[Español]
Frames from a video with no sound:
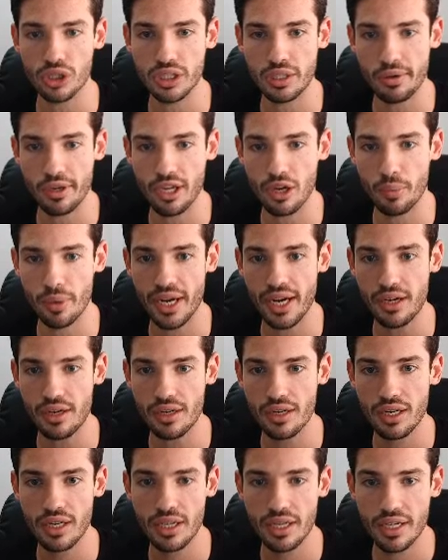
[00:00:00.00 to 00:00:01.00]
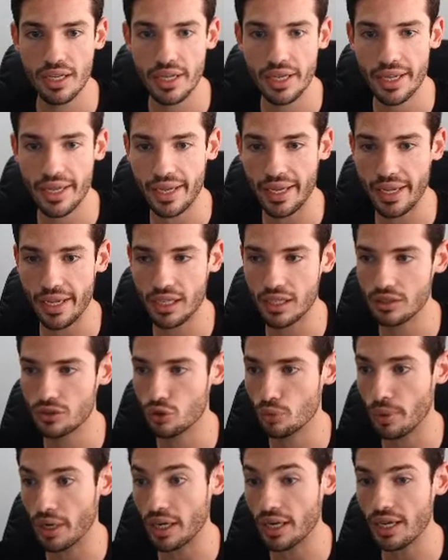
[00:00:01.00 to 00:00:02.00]
que se vaya a operar. Es
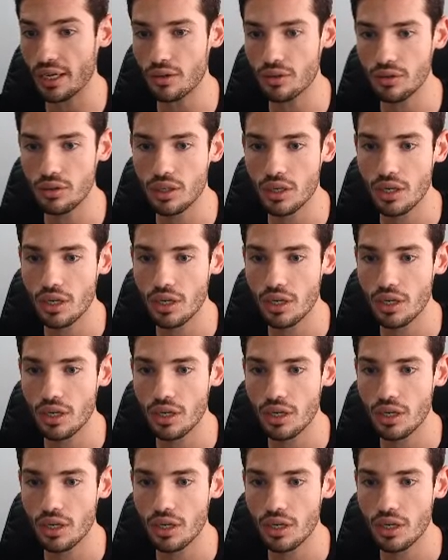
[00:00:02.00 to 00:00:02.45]
súper caro.